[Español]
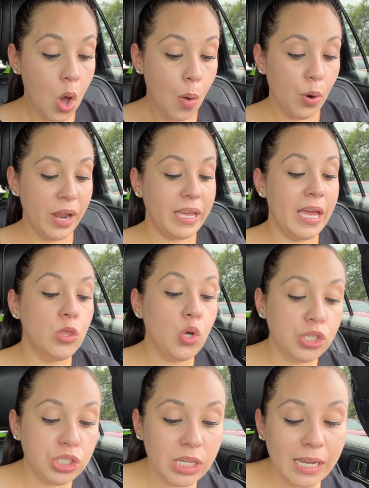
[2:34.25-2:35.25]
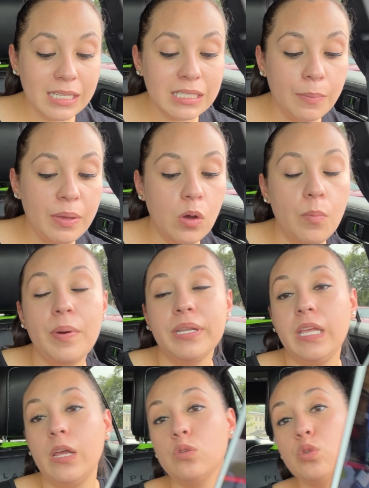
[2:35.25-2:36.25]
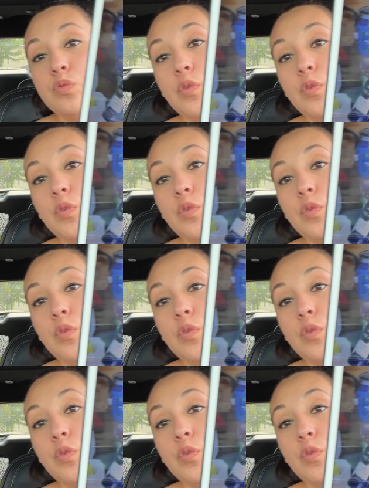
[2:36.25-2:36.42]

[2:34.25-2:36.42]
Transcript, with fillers: Por aquí hay dos chicas que me compartieron sus